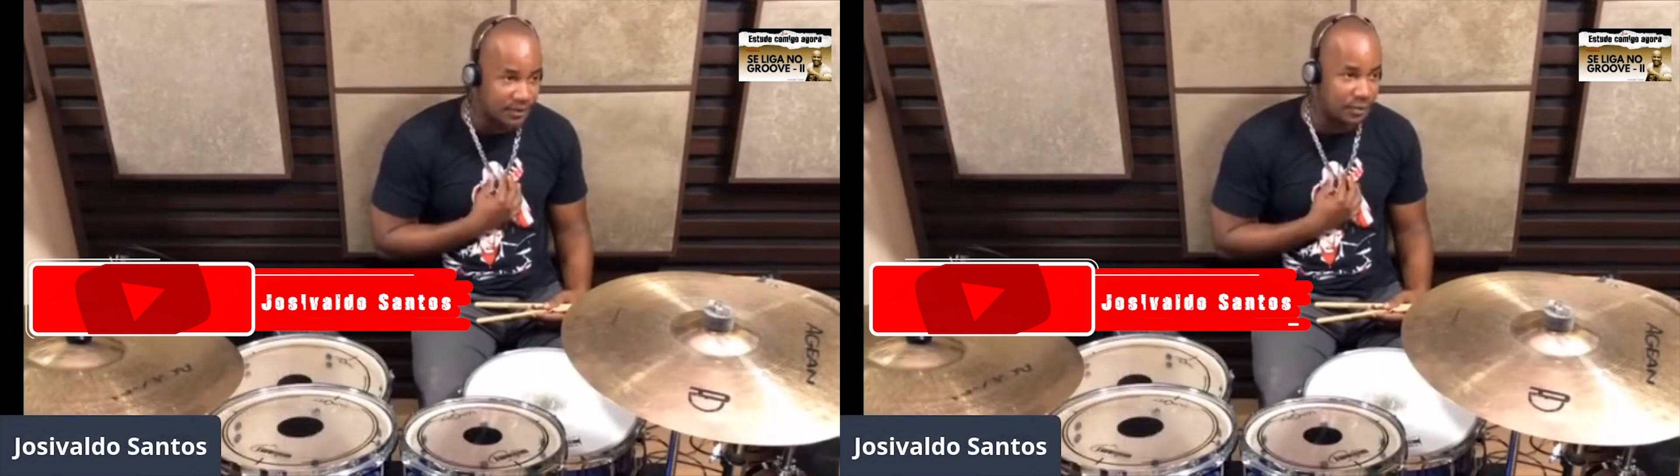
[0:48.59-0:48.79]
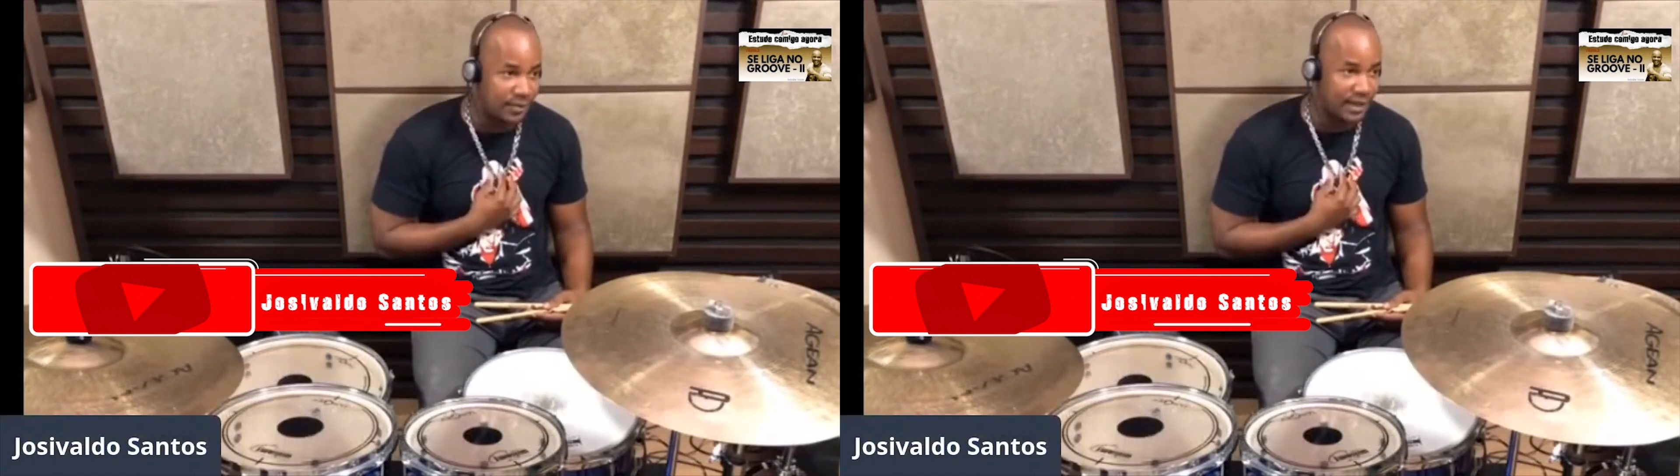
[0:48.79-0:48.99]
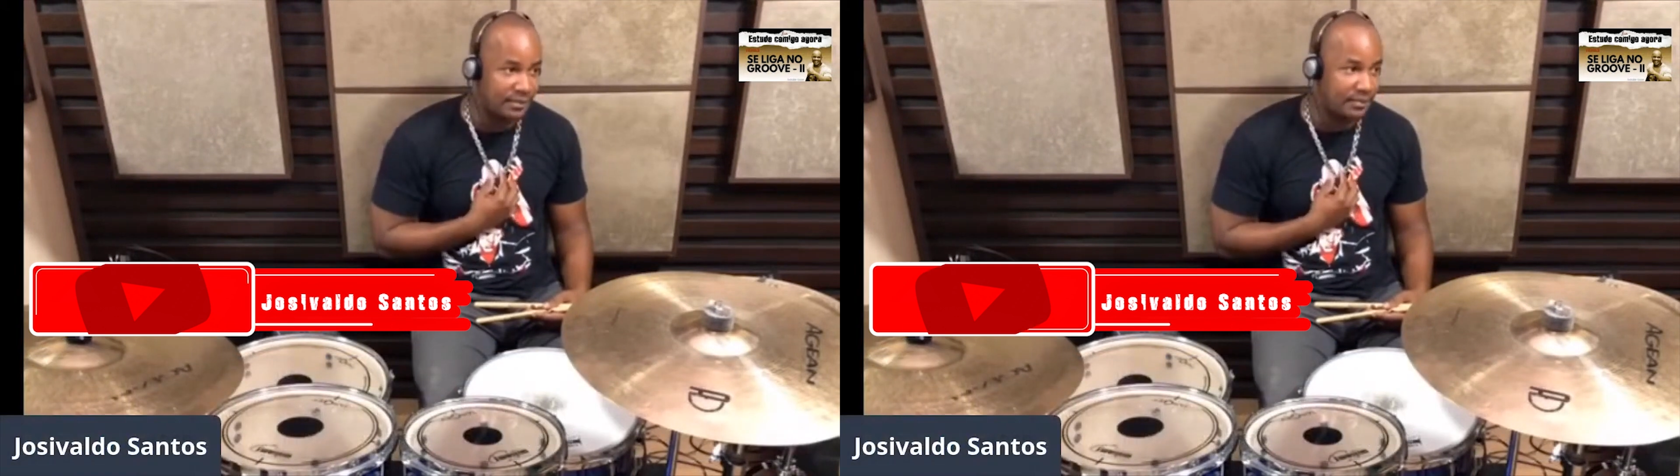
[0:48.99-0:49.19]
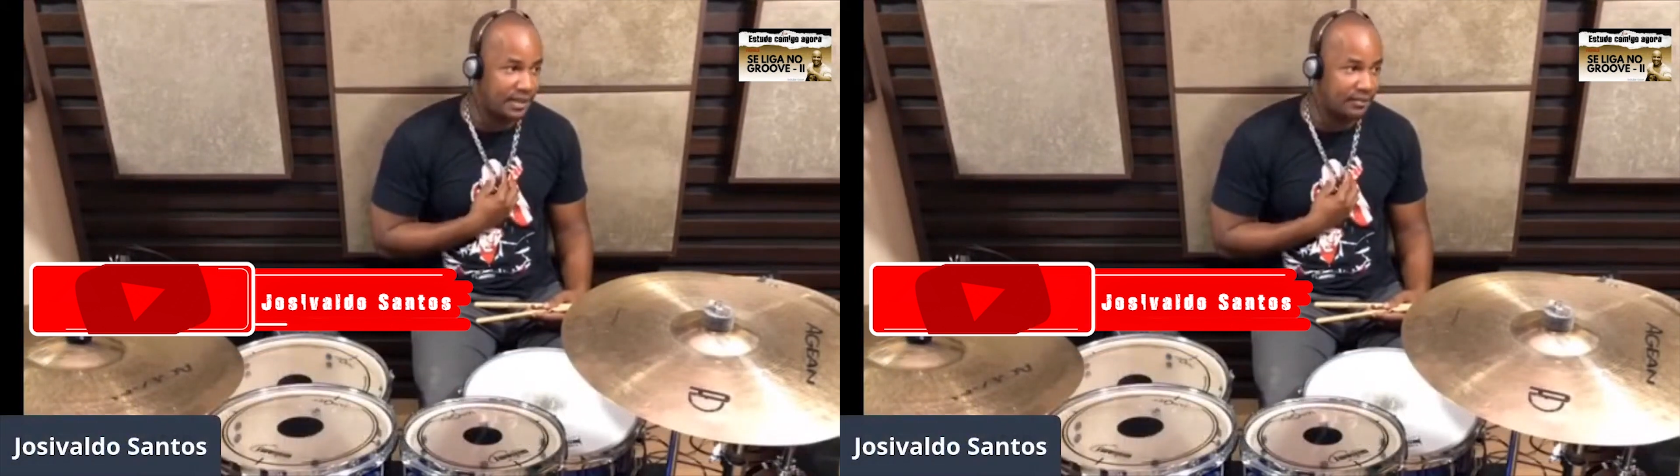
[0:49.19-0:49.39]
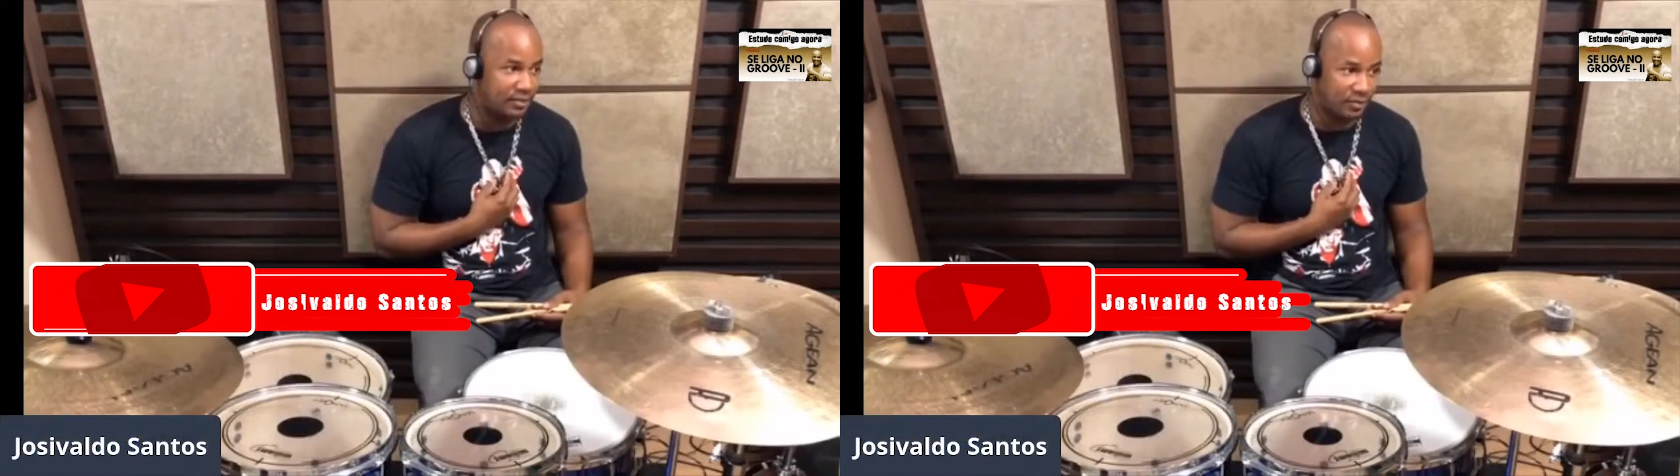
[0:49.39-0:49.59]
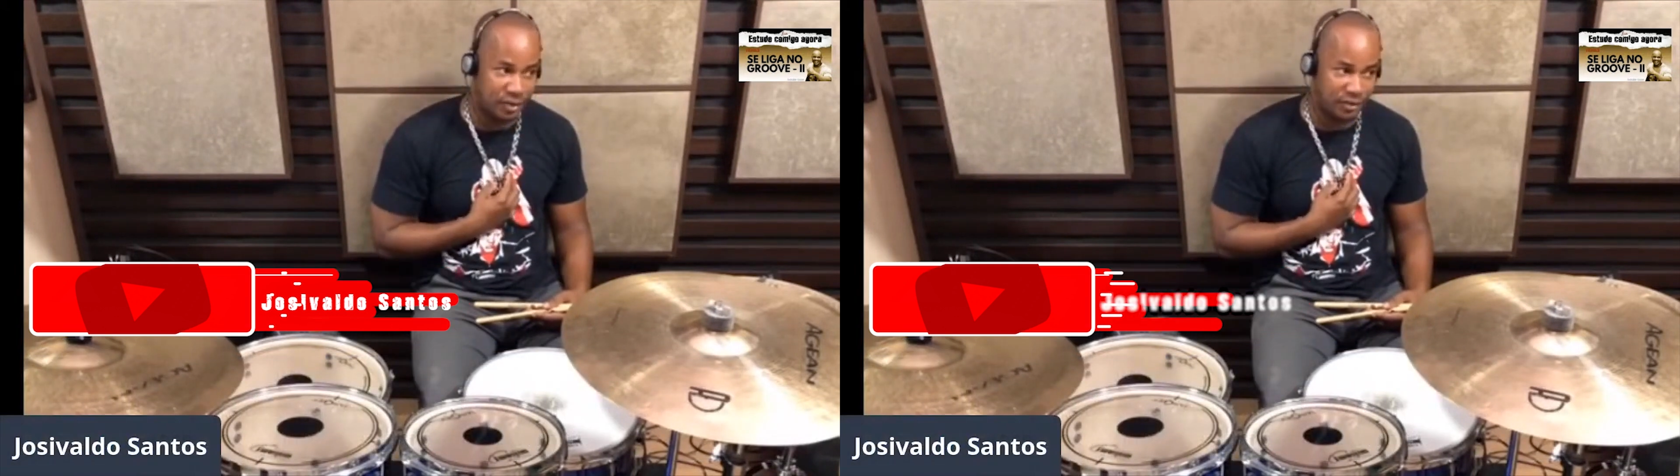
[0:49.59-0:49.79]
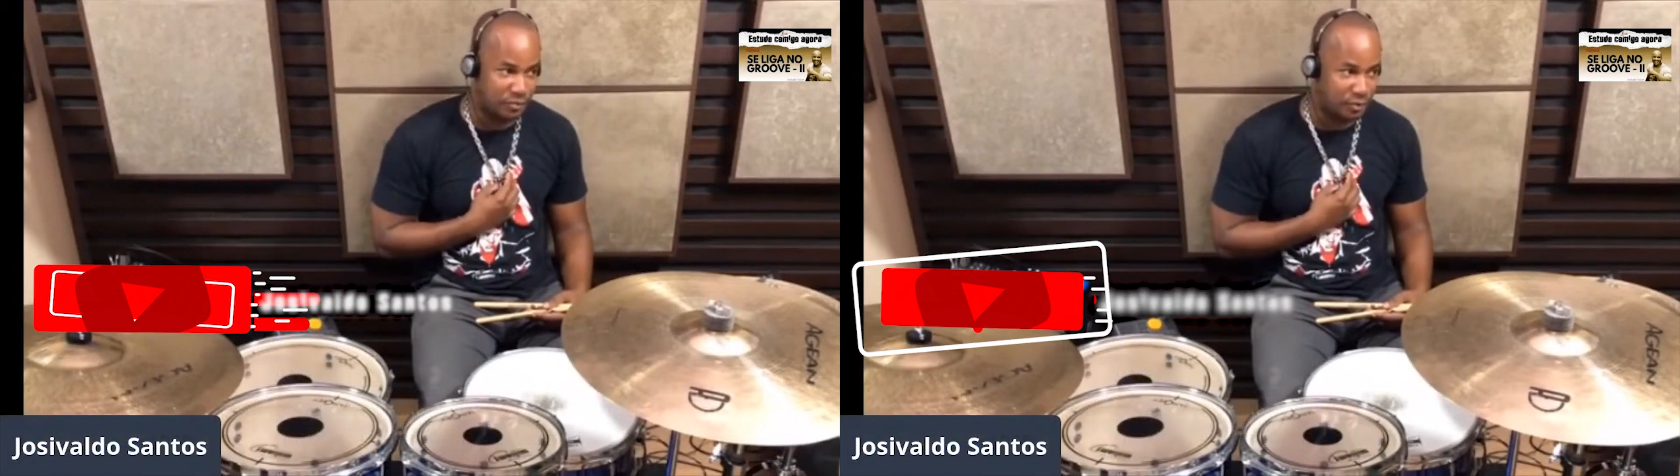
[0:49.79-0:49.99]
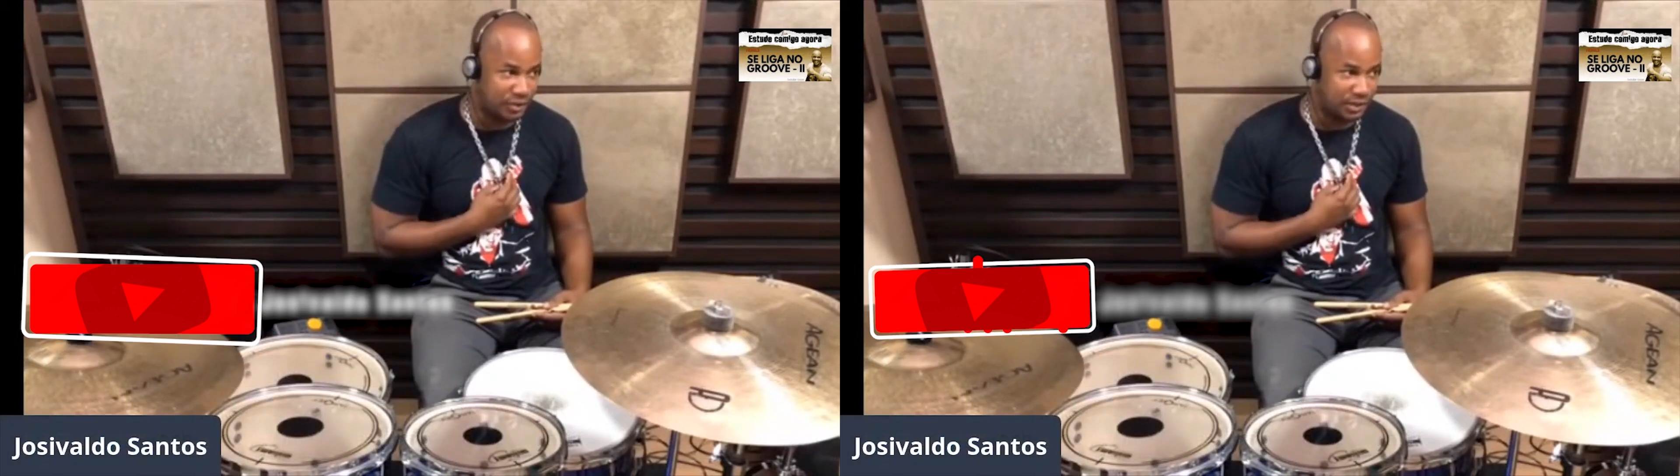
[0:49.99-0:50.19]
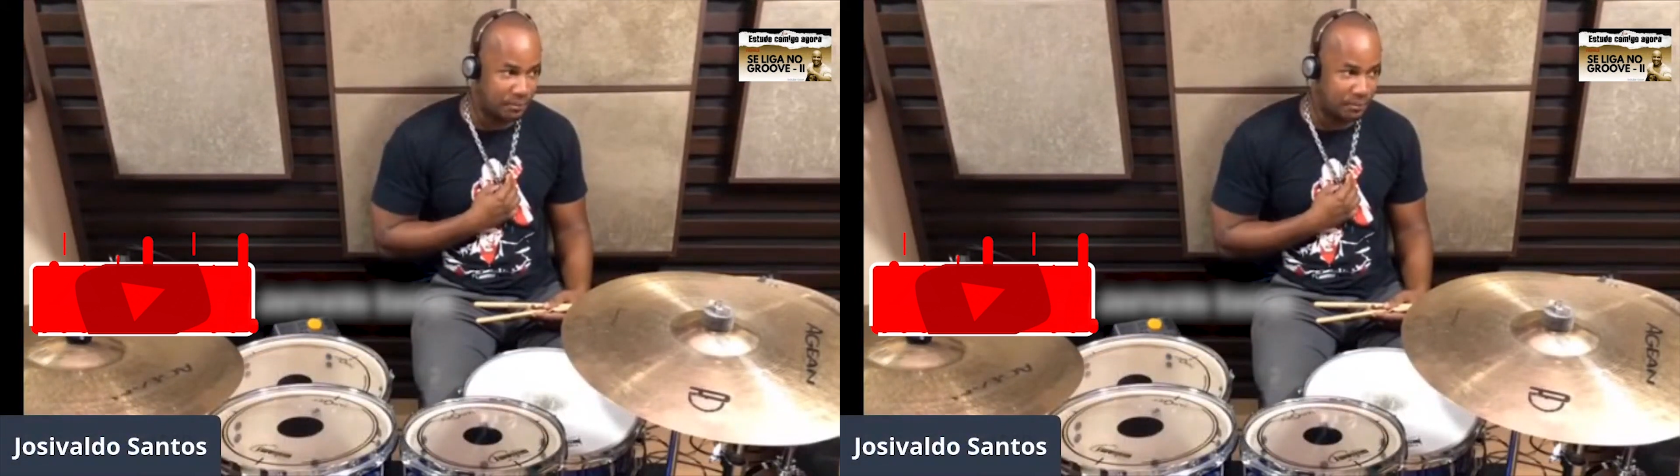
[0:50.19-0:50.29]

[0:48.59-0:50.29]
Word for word: eu me alimento só de música